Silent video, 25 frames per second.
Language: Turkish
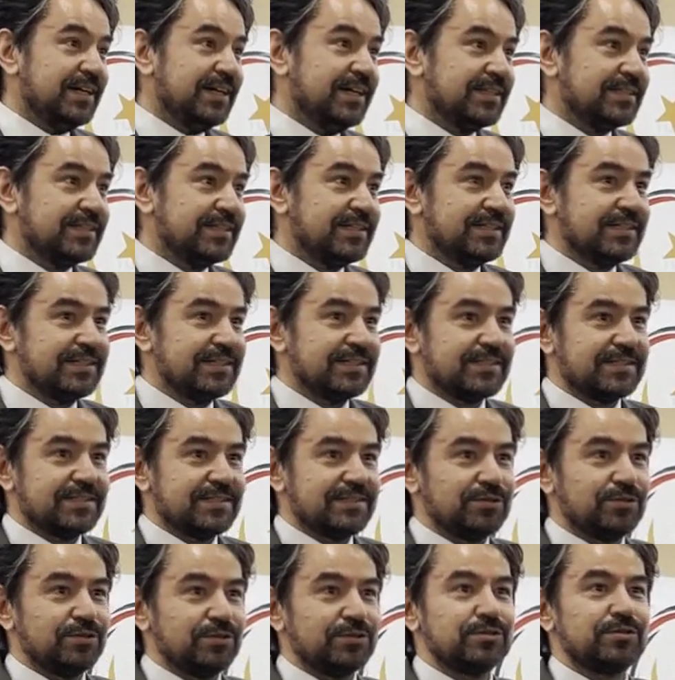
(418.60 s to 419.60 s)

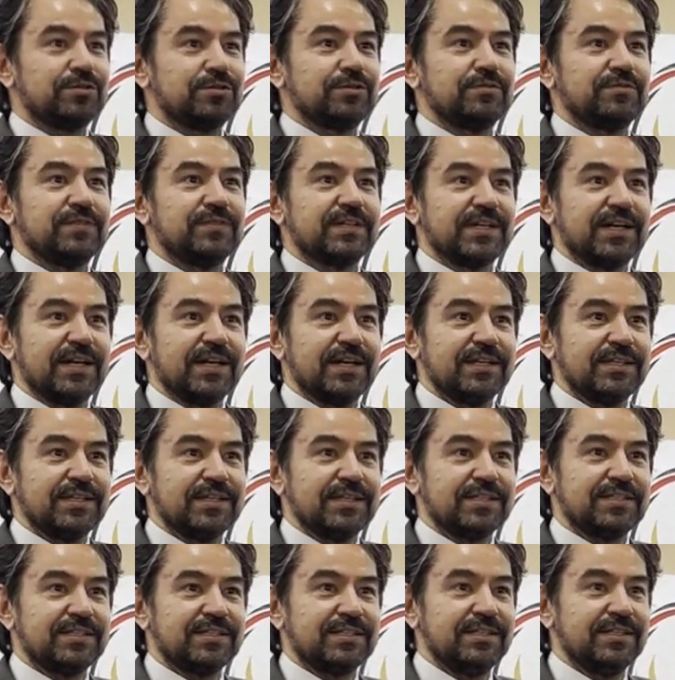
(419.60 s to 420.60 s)
aldığınız dostluk ve
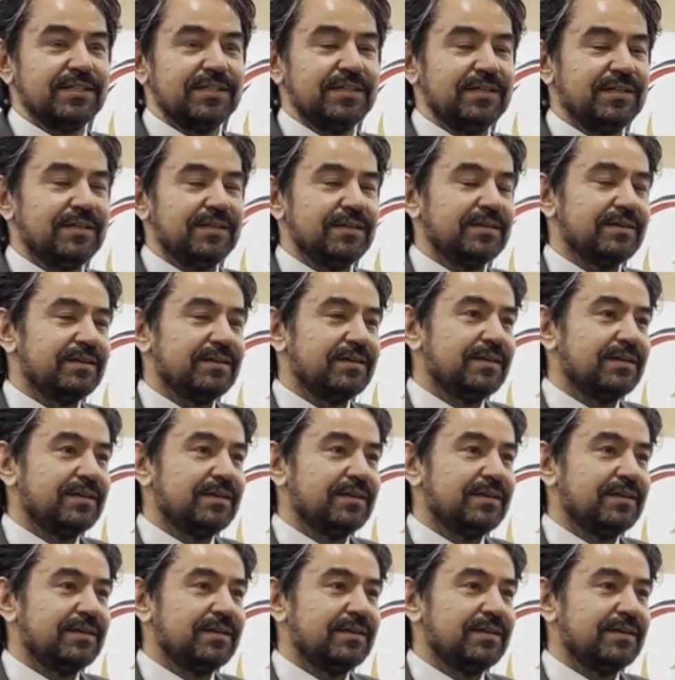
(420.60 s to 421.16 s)
kardeşliği